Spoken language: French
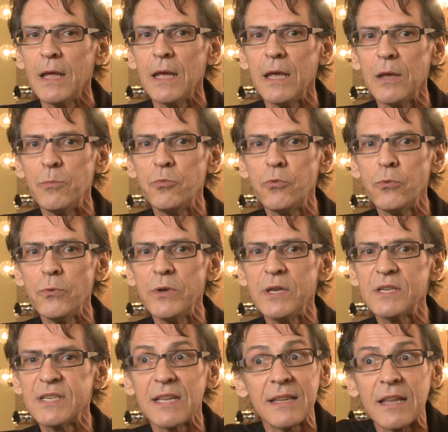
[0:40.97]
Et
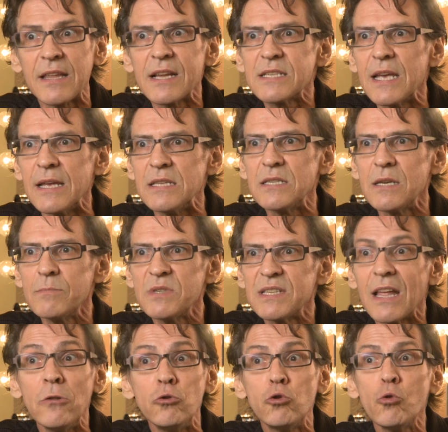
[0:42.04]
puis c'était très intime,
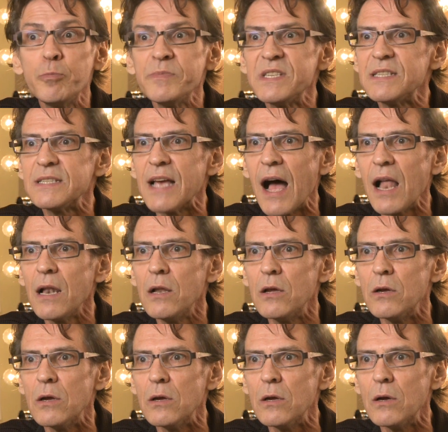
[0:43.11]
c'était une toute petite salle.
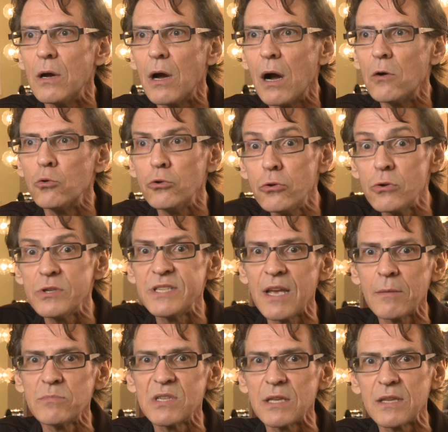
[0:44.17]
Euh, au
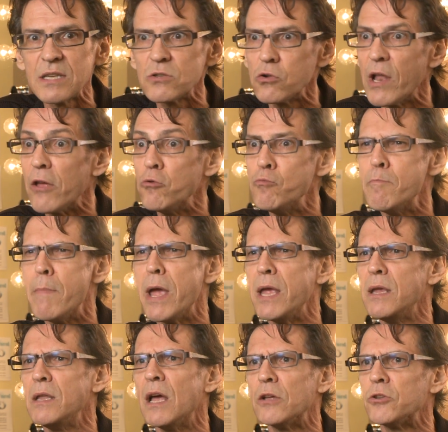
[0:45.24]
deuxième, c'était sur la rue
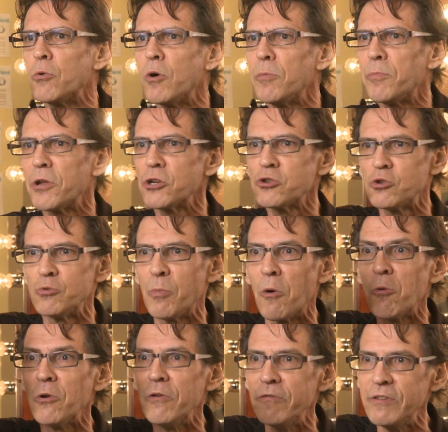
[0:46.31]
Maine, à Ottawa, proche du
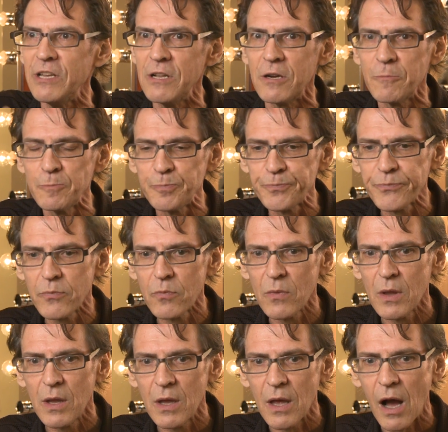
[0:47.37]
pont-levis,
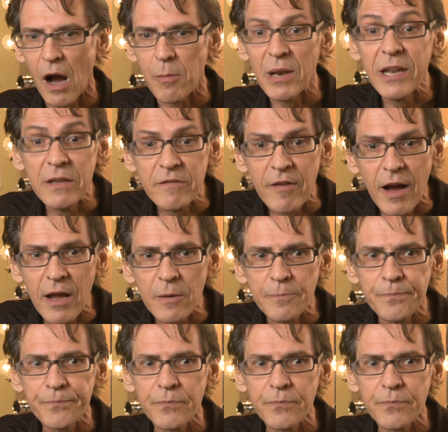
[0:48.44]
en plein hiver.